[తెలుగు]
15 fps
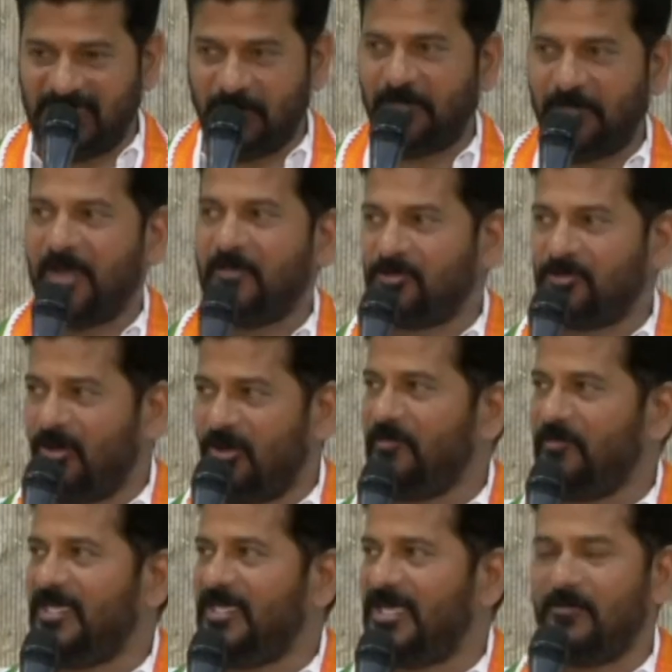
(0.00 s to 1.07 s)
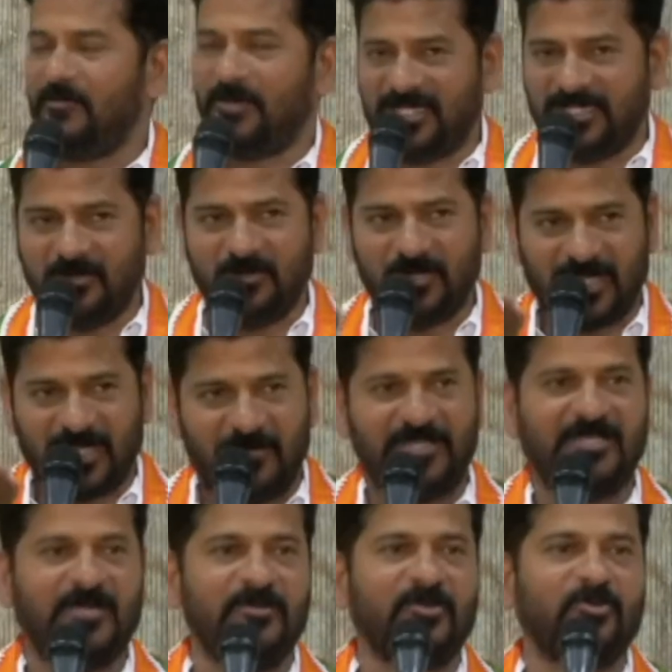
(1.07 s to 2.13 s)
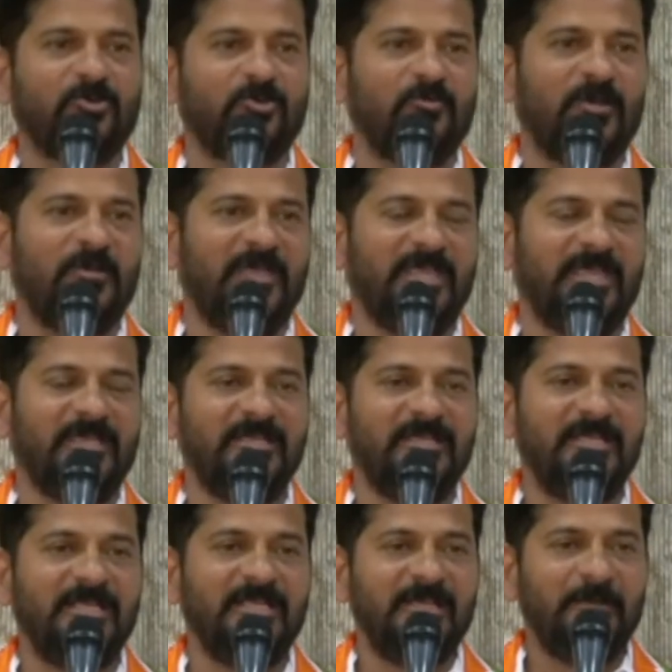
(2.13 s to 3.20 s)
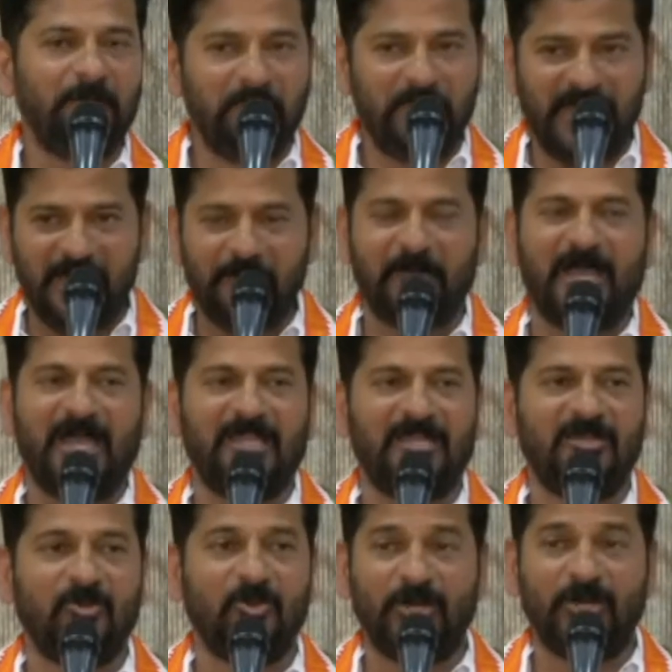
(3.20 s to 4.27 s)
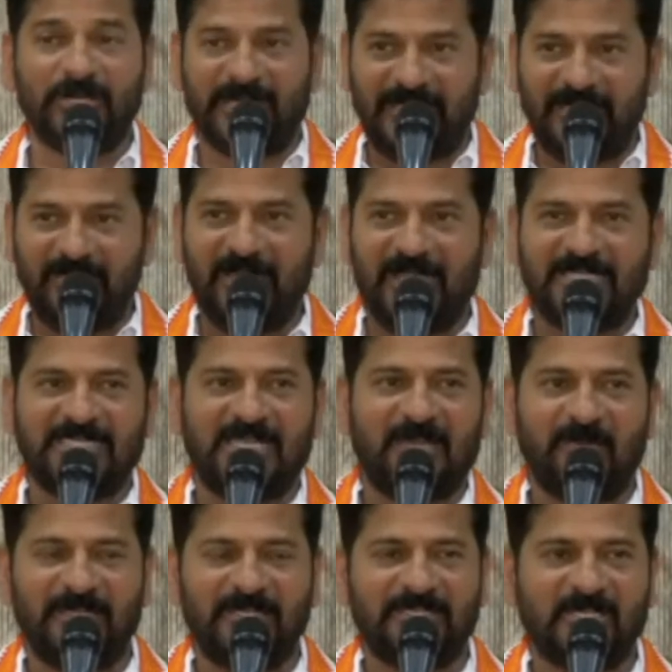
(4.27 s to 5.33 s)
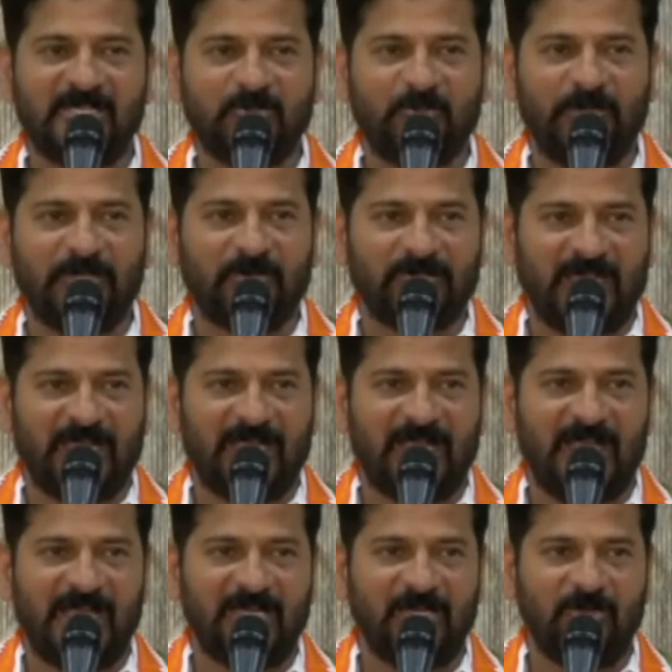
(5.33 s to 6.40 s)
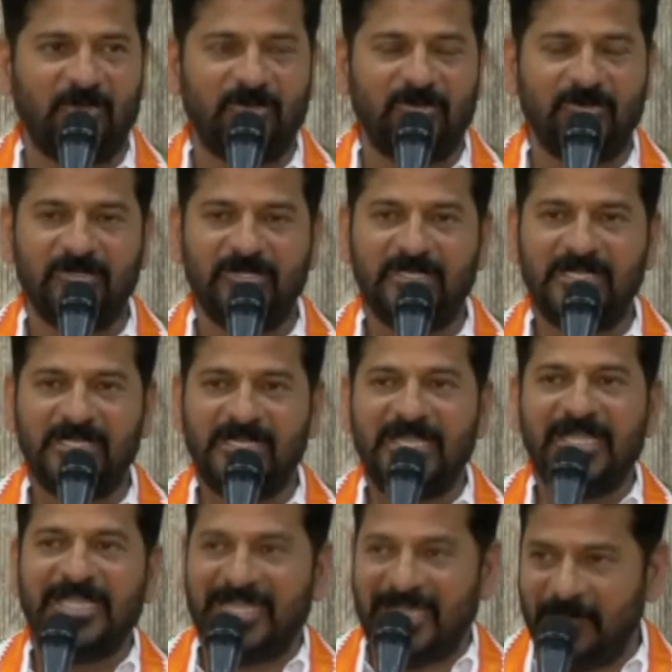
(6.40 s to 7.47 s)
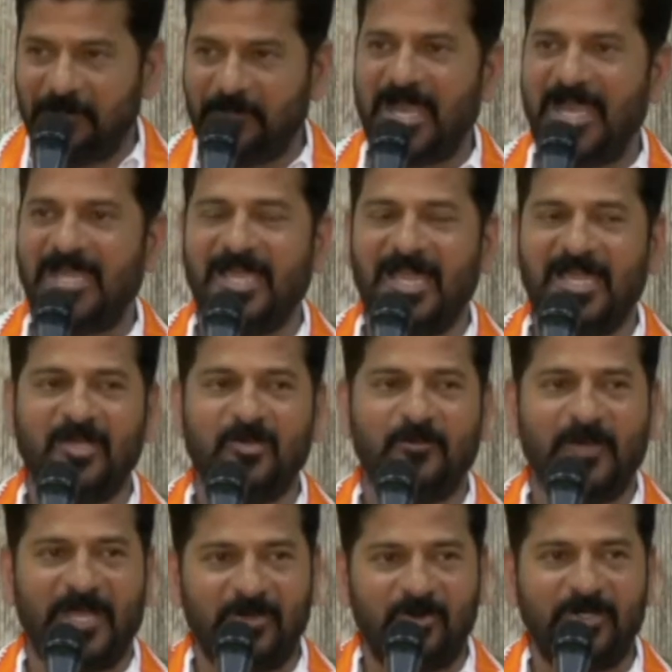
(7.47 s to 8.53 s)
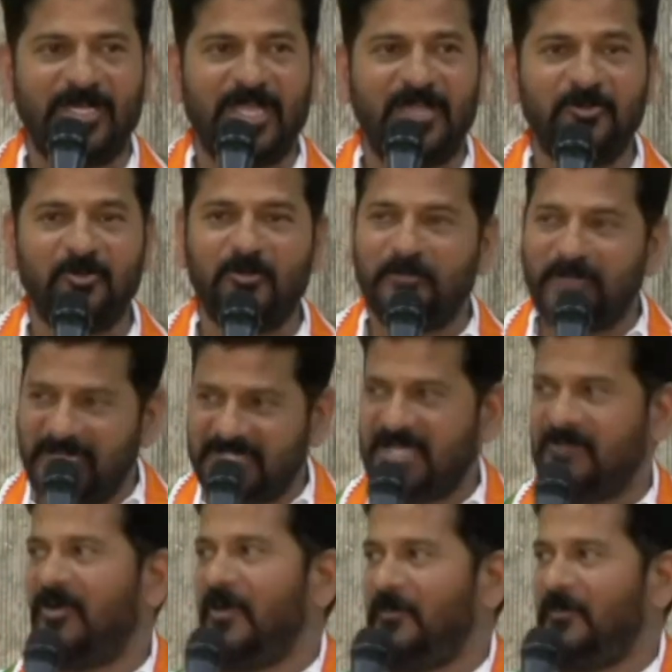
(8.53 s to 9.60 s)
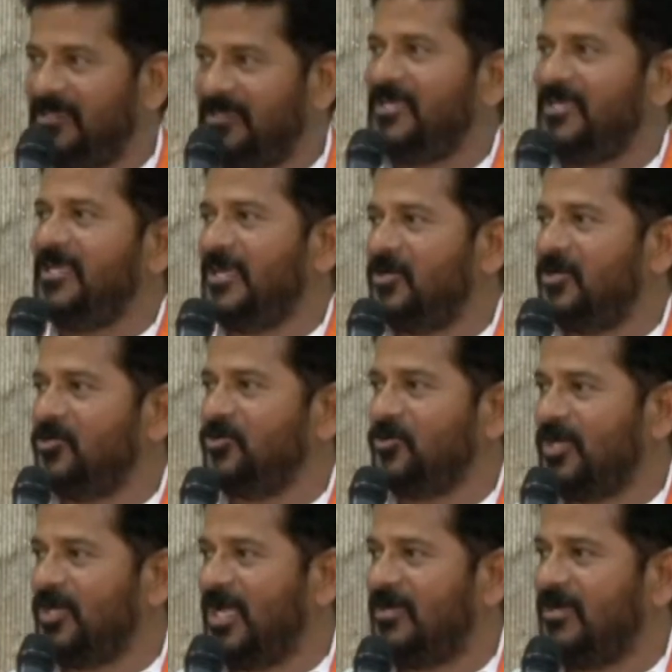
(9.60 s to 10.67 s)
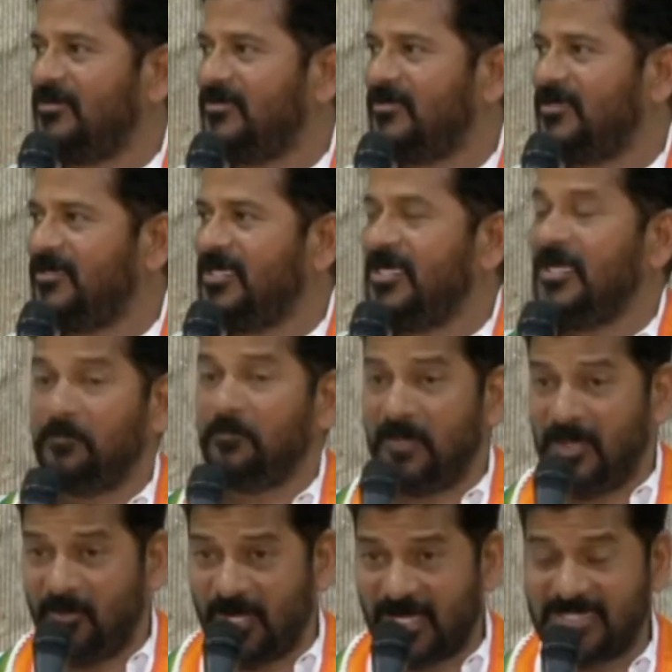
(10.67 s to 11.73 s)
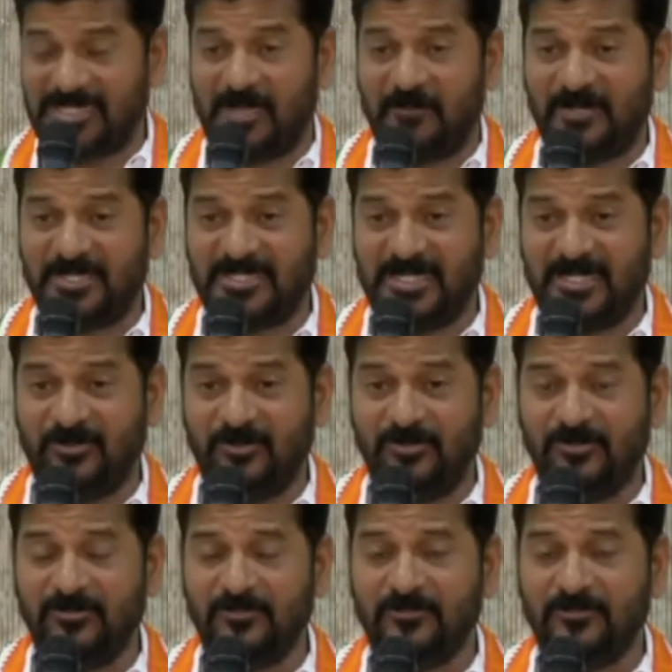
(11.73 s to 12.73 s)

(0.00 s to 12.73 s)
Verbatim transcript: మొదటి ప్రభుత్వం మీరే మొదటి ముఖ్యమంత్రి మీ కుటుంబమే మీ పాలనలో రెండు లక్షల మంది చచ్చిపోయారు తెలంగాణలో ఈ ప్రాణాలను బలిగొన్నందుకు మీ జవాబు ఏందని నేను అడుగుతున్నా మేము ఒక సమస్యను